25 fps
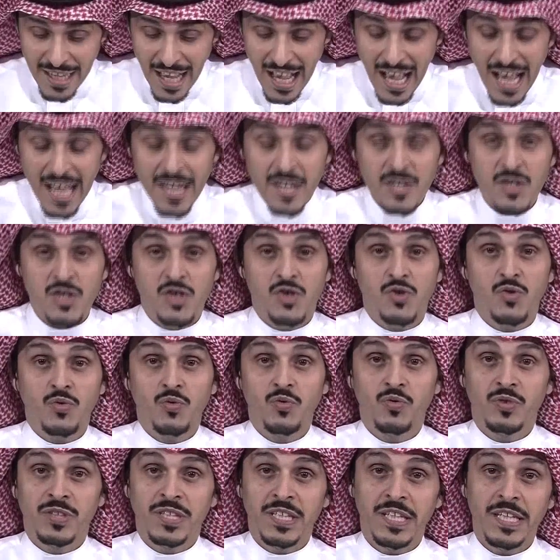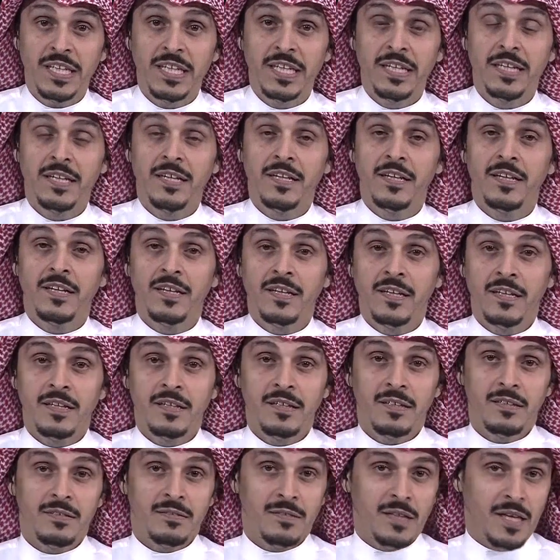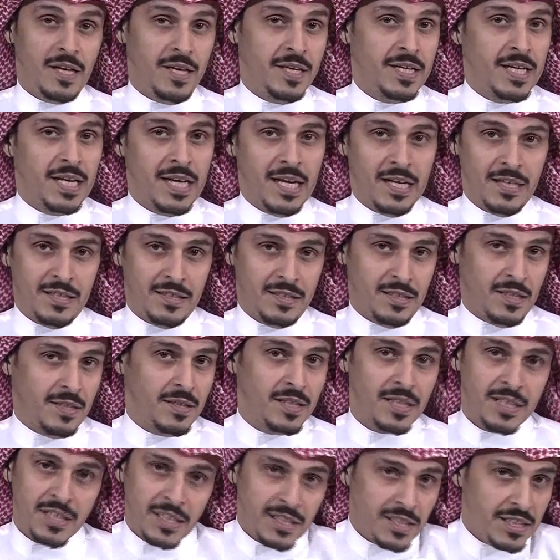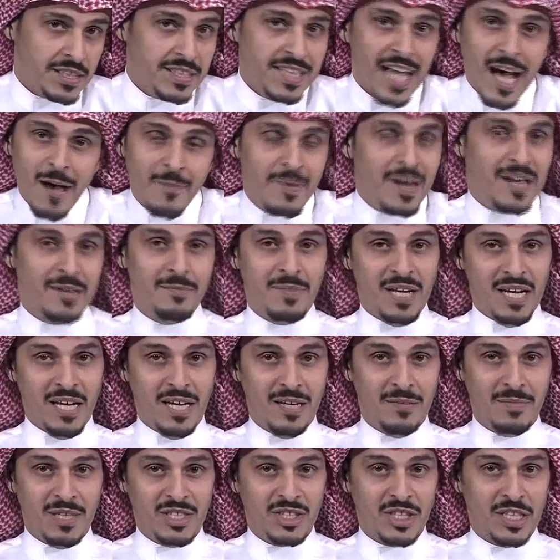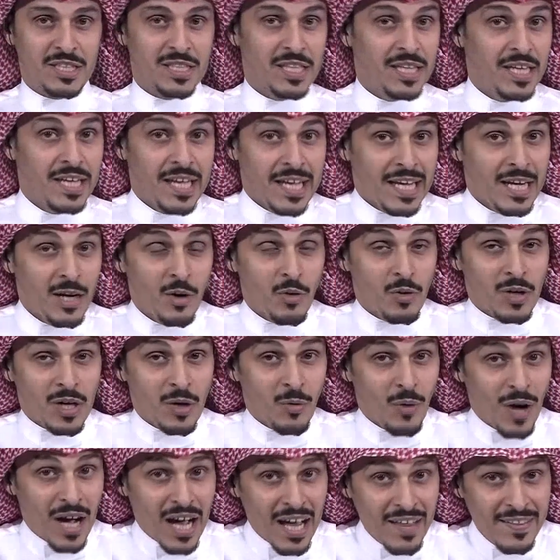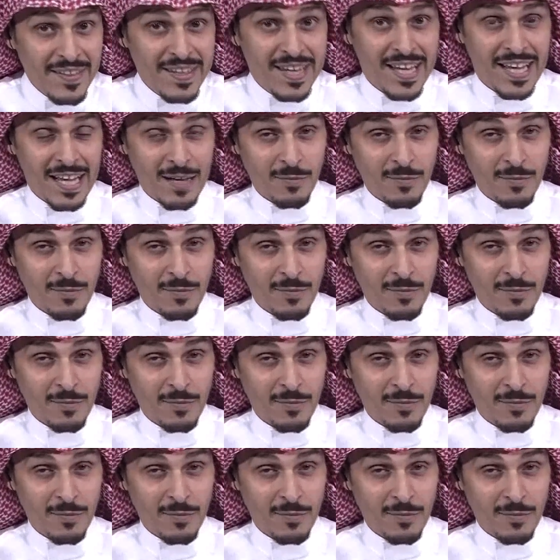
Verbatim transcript: حارس سعودي الحين لا قدامنا المشهد لو لو اخذنا